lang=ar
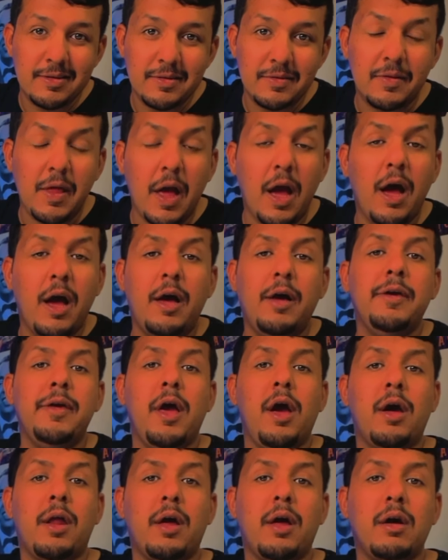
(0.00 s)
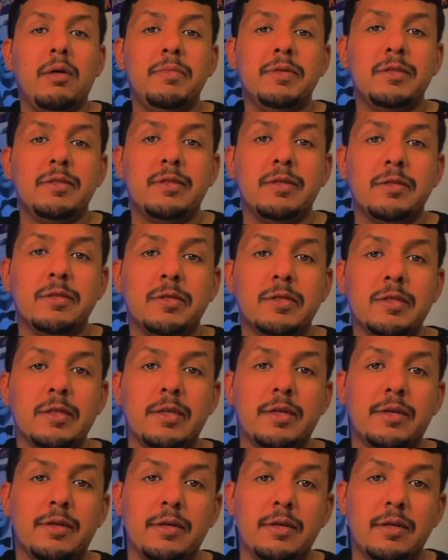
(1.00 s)
داعية رغم
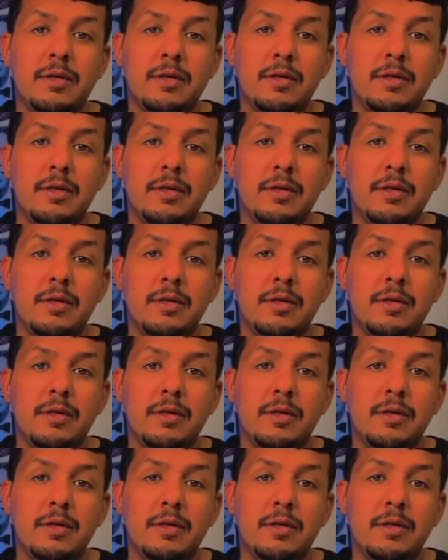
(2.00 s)
التنصير